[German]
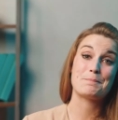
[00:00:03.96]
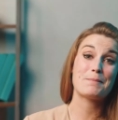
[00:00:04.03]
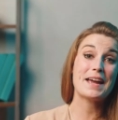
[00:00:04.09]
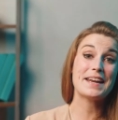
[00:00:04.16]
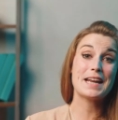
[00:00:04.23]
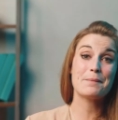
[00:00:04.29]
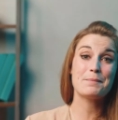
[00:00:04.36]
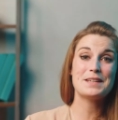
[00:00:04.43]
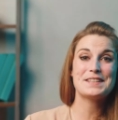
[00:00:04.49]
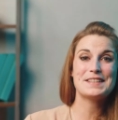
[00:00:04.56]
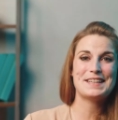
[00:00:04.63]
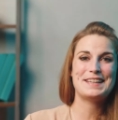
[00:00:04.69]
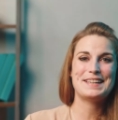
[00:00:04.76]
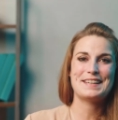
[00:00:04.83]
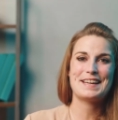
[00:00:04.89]
Mein Name ist
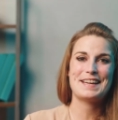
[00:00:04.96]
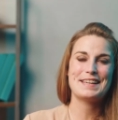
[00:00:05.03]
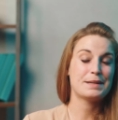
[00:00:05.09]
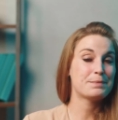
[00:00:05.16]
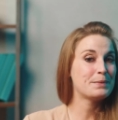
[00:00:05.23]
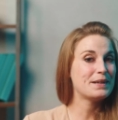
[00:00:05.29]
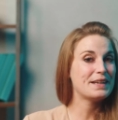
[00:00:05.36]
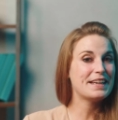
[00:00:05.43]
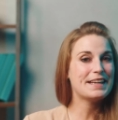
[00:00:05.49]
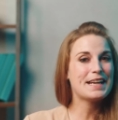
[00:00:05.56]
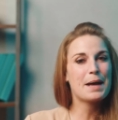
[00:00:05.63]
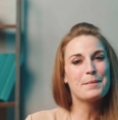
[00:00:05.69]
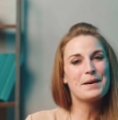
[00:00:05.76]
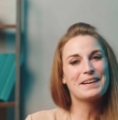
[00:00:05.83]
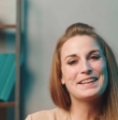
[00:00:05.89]
Elena, ich bin
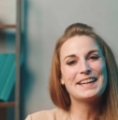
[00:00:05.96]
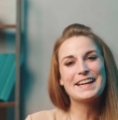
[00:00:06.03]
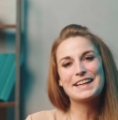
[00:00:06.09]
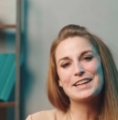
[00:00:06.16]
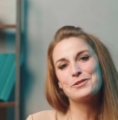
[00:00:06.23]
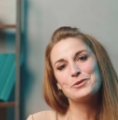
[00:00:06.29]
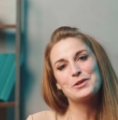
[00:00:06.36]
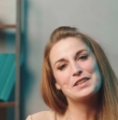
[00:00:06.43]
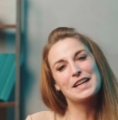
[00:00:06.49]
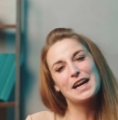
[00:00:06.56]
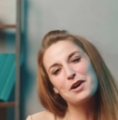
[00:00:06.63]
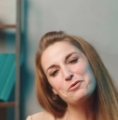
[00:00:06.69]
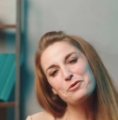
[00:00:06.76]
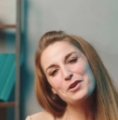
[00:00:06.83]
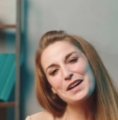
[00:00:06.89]
Inhaberin der Agentur
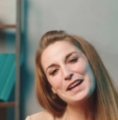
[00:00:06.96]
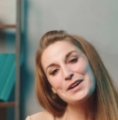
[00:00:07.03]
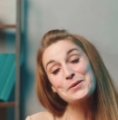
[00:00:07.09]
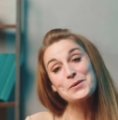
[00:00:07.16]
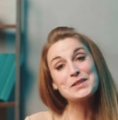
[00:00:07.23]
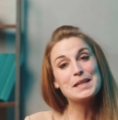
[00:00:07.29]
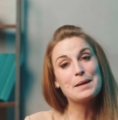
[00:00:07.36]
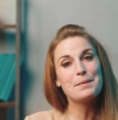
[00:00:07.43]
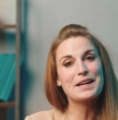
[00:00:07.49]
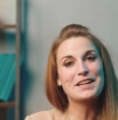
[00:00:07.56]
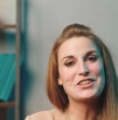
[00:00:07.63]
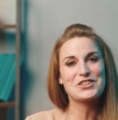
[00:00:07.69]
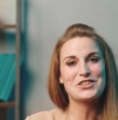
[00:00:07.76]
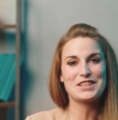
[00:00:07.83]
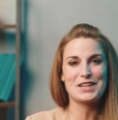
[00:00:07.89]
Traufräulein und der
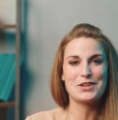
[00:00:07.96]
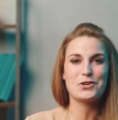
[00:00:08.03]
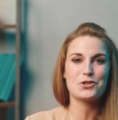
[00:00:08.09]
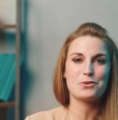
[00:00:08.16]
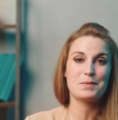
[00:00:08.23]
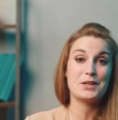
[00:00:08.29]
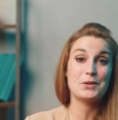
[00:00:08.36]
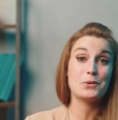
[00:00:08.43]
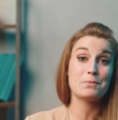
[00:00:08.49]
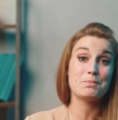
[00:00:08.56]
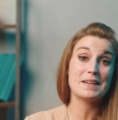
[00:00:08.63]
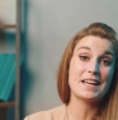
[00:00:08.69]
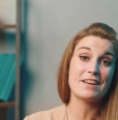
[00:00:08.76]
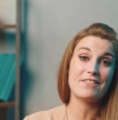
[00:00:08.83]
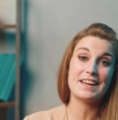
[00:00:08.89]
Bergischen Trauschmiede und
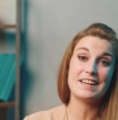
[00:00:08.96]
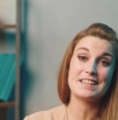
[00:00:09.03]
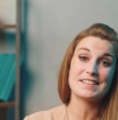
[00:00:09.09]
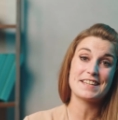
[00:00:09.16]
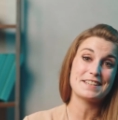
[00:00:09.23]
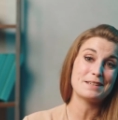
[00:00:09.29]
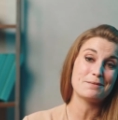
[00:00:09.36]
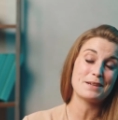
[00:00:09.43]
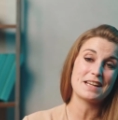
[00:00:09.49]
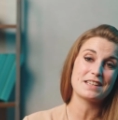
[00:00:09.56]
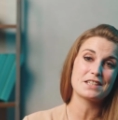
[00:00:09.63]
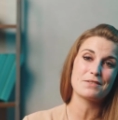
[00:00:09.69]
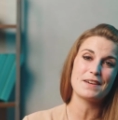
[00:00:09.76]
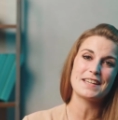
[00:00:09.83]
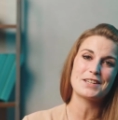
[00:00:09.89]
mittlerweile seit dem
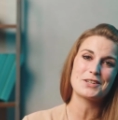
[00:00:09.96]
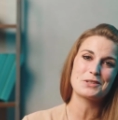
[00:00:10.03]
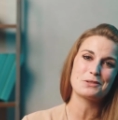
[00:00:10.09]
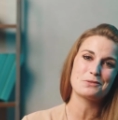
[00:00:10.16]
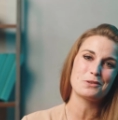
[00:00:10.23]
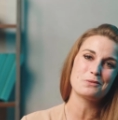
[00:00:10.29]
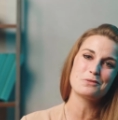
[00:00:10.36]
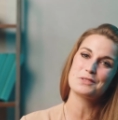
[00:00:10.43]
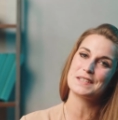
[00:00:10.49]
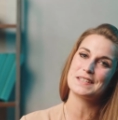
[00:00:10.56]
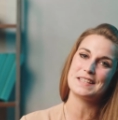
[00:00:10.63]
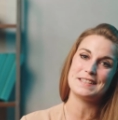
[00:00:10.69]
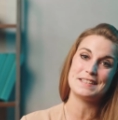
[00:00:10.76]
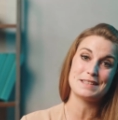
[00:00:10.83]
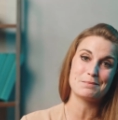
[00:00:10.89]
Jahr
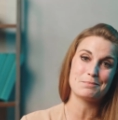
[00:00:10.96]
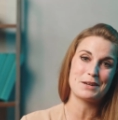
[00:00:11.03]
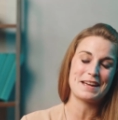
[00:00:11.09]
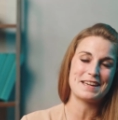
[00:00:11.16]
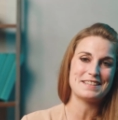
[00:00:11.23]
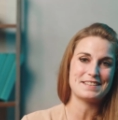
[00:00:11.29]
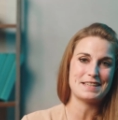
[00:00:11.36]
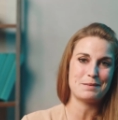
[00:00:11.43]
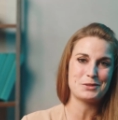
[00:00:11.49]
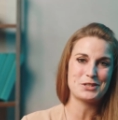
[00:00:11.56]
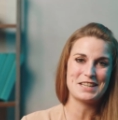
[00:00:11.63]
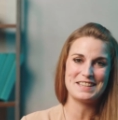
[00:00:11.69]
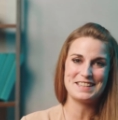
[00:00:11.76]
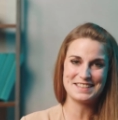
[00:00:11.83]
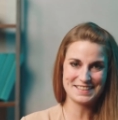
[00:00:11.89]
2015 in diesem Bereich
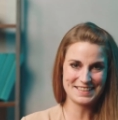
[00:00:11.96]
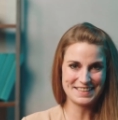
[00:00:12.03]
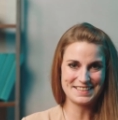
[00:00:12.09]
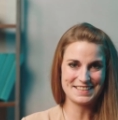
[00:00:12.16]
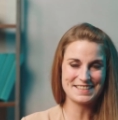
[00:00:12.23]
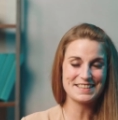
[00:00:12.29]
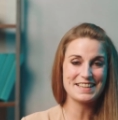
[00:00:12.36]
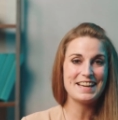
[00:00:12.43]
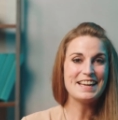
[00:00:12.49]
selbstständig tätig.